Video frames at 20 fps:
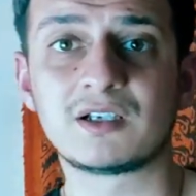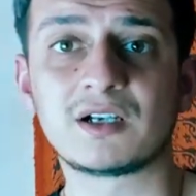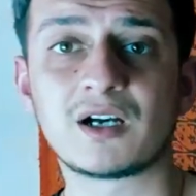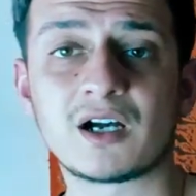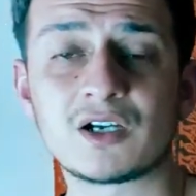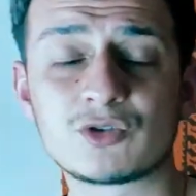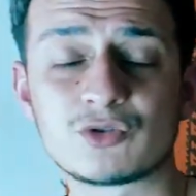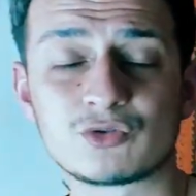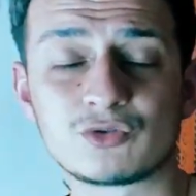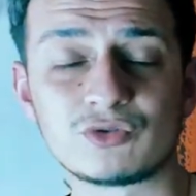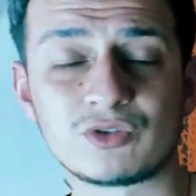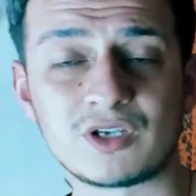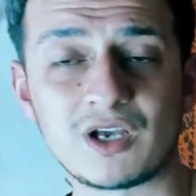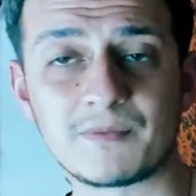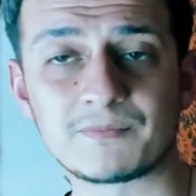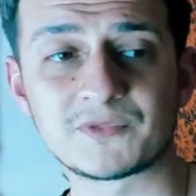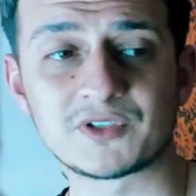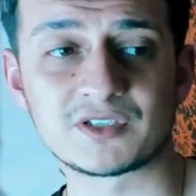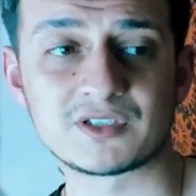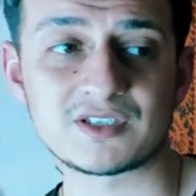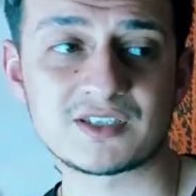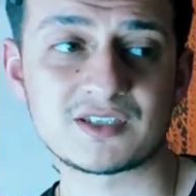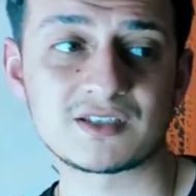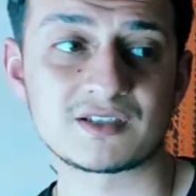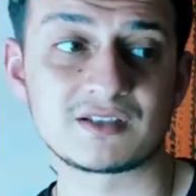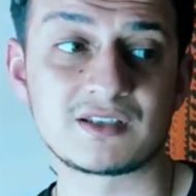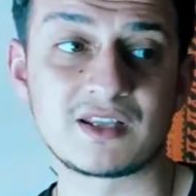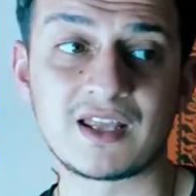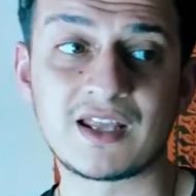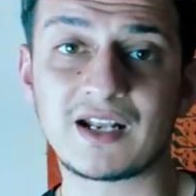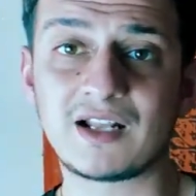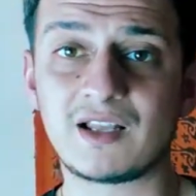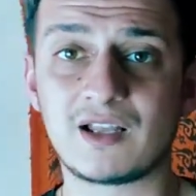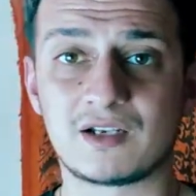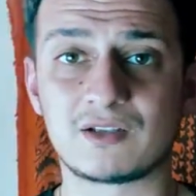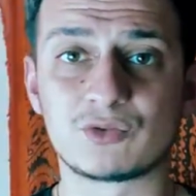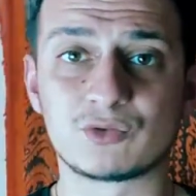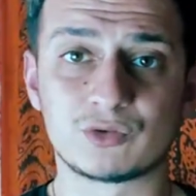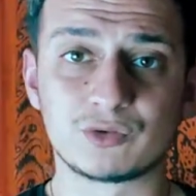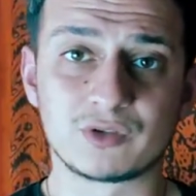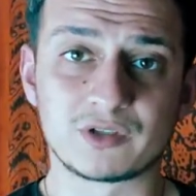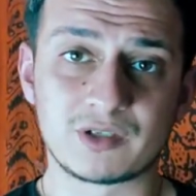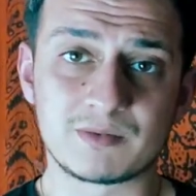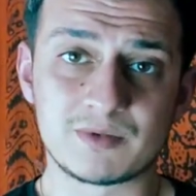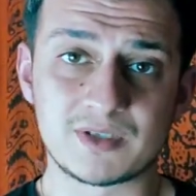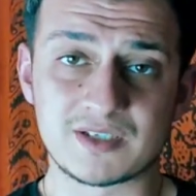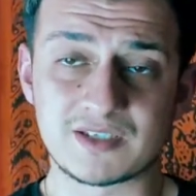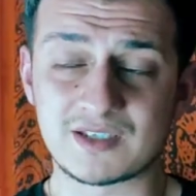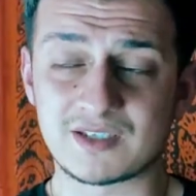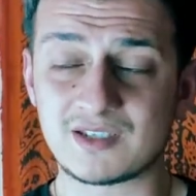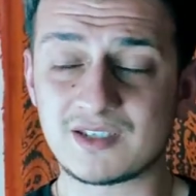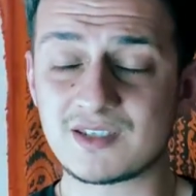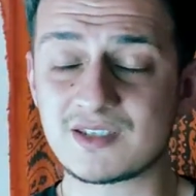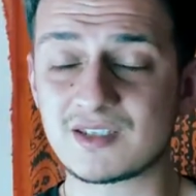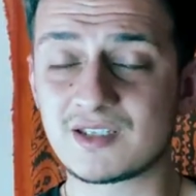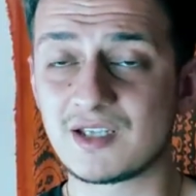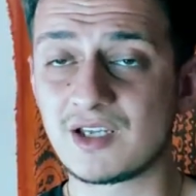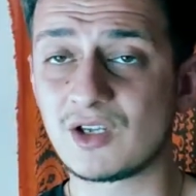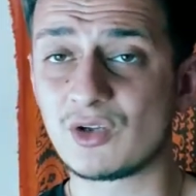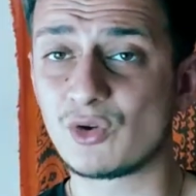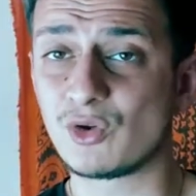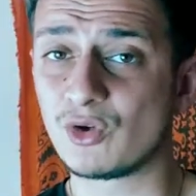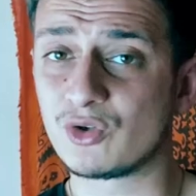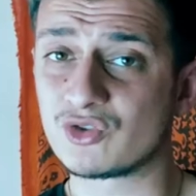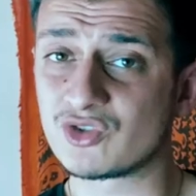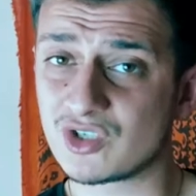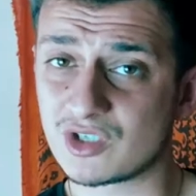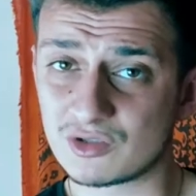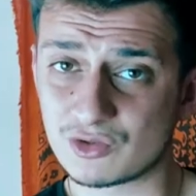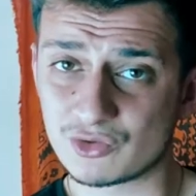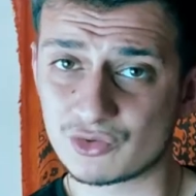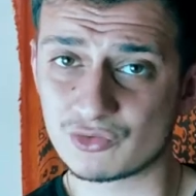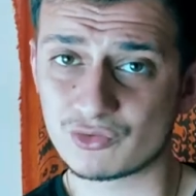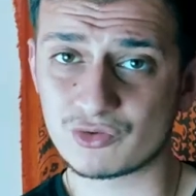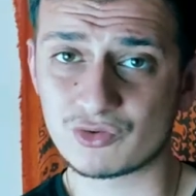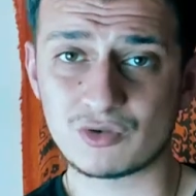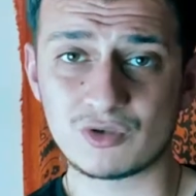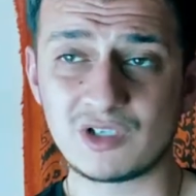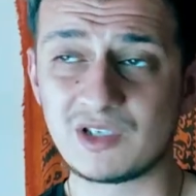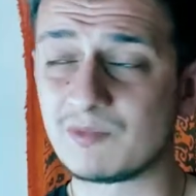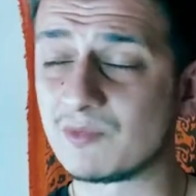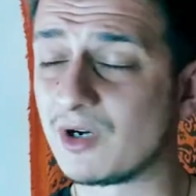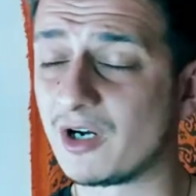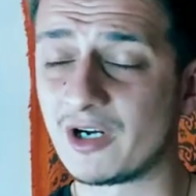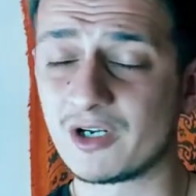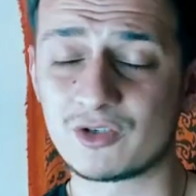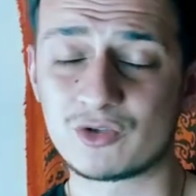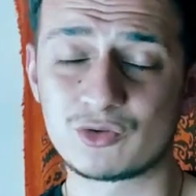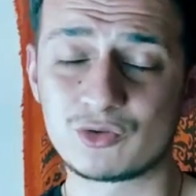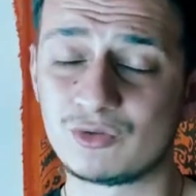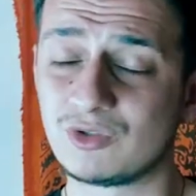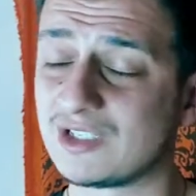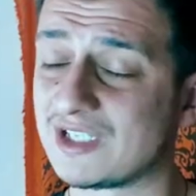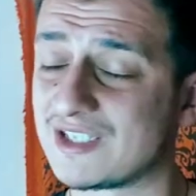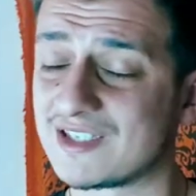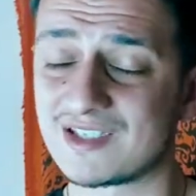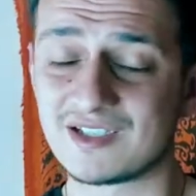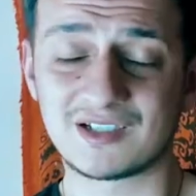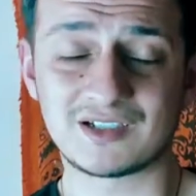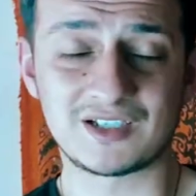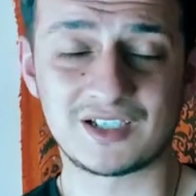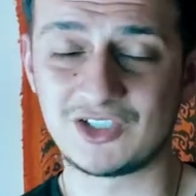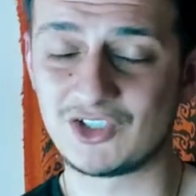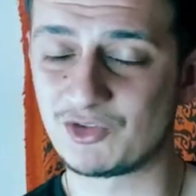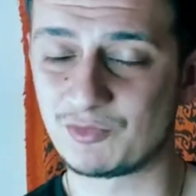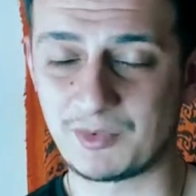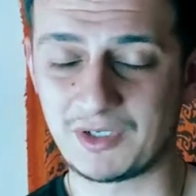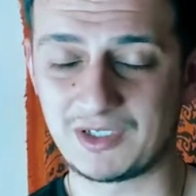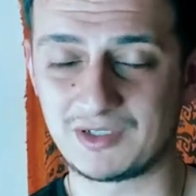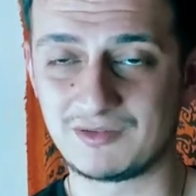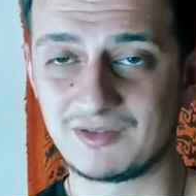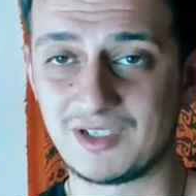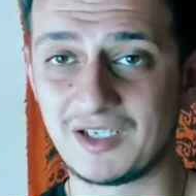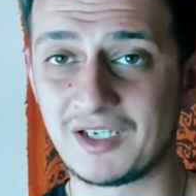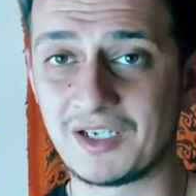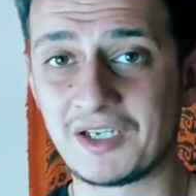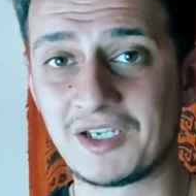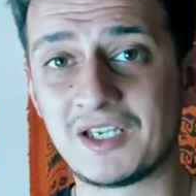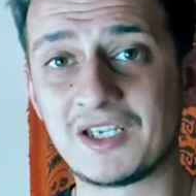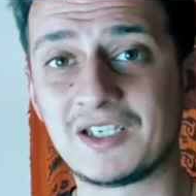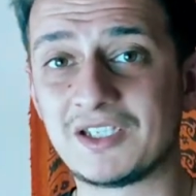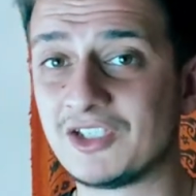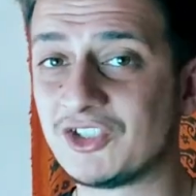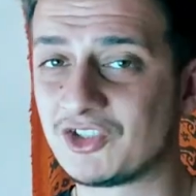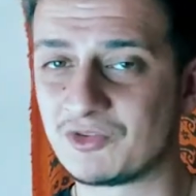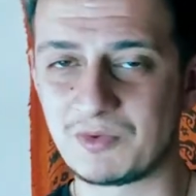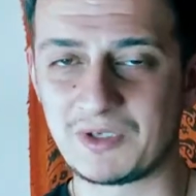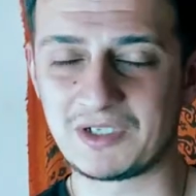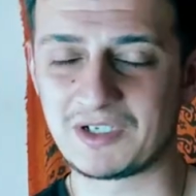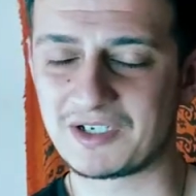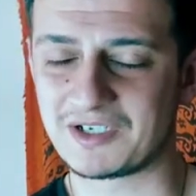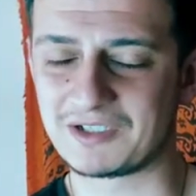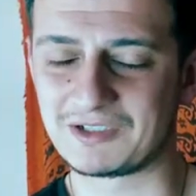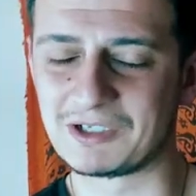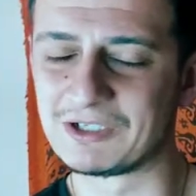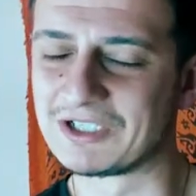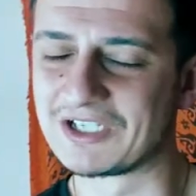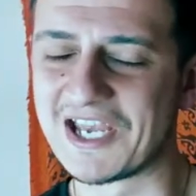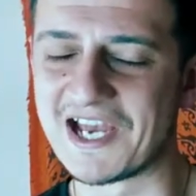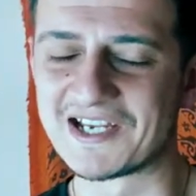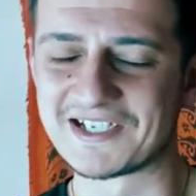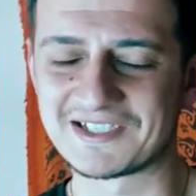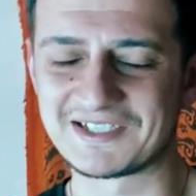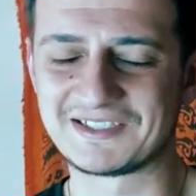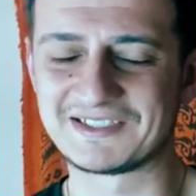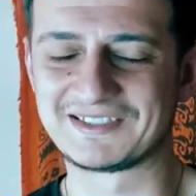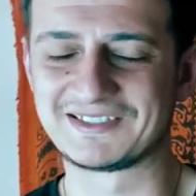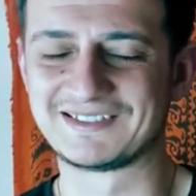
Ay suyunu yaptınız. Nerelerde kullanabilirsiniz? Öncelikle şunu söyleyeyim. Ay suyunu kesinlikle içmeyin içmeyin arkadaşlar.